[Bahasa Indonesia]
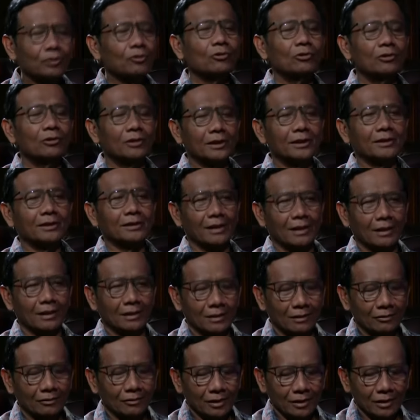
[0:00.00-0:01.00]
psikologis lah
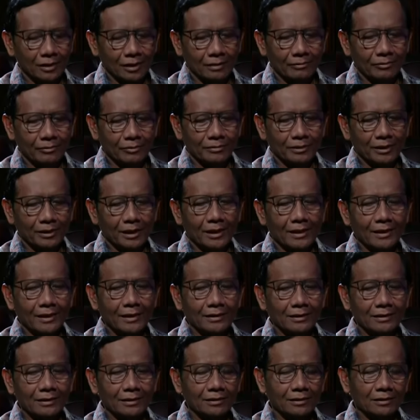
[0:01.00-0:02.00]
kalau hmm. tidak mau bicara
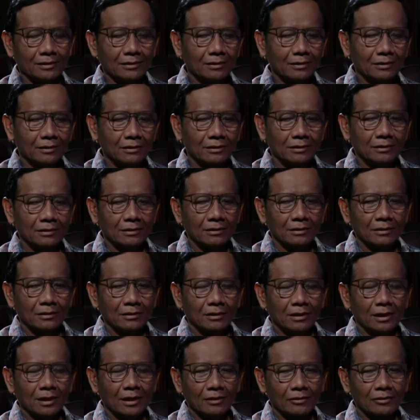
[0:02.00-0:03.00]
etis.
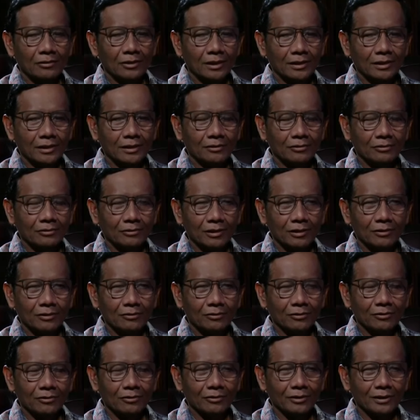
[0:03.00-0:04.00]
Kalau saya sudah
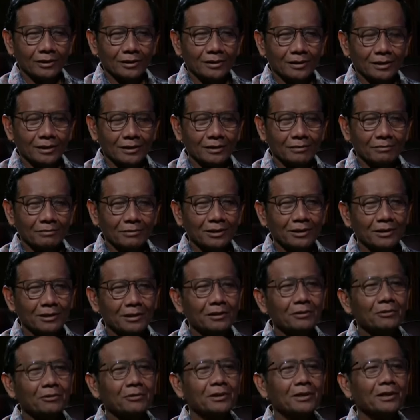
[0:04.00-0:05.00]
ikut kontestasi
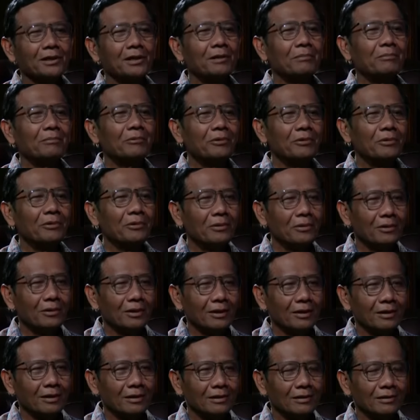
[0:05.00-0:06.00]
begini kok tidak
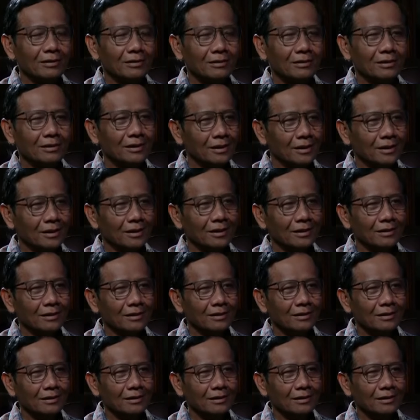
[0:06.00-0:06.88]
mundur, ya. iya kan?